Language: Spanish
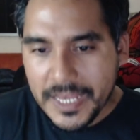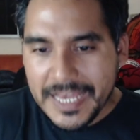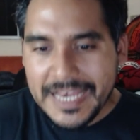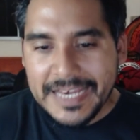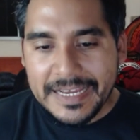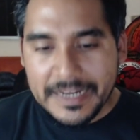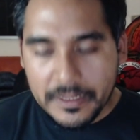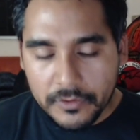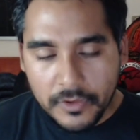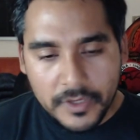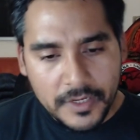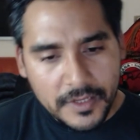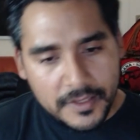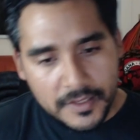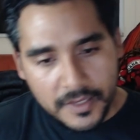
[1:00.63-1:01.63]
rato
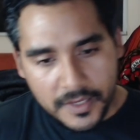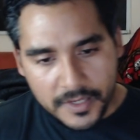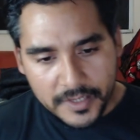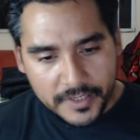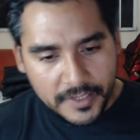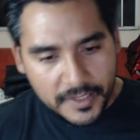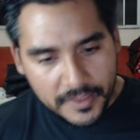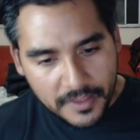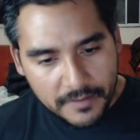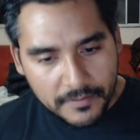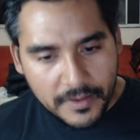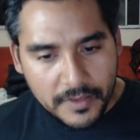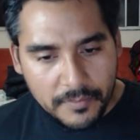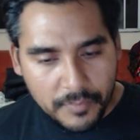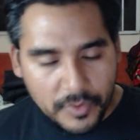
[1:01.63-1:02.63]
agradable
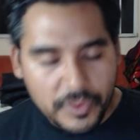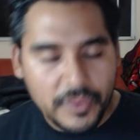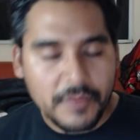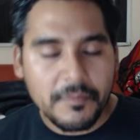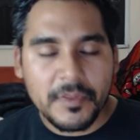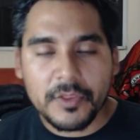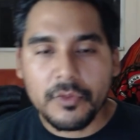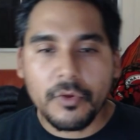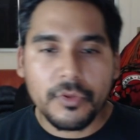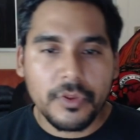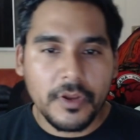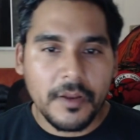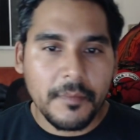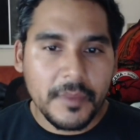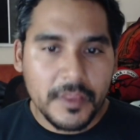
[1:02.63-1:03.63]
y pues invitó
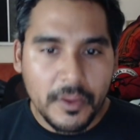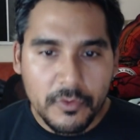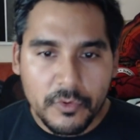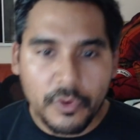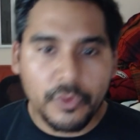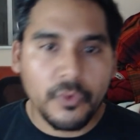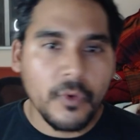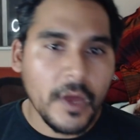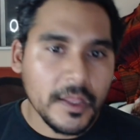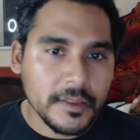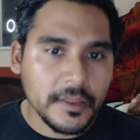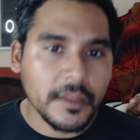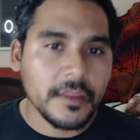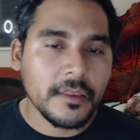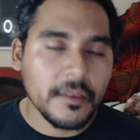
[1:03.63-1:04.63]
solamente a unos
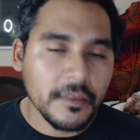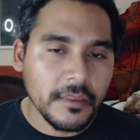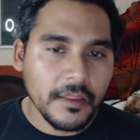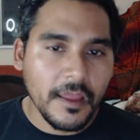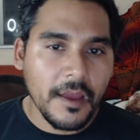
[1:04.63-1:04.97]
cuantas este,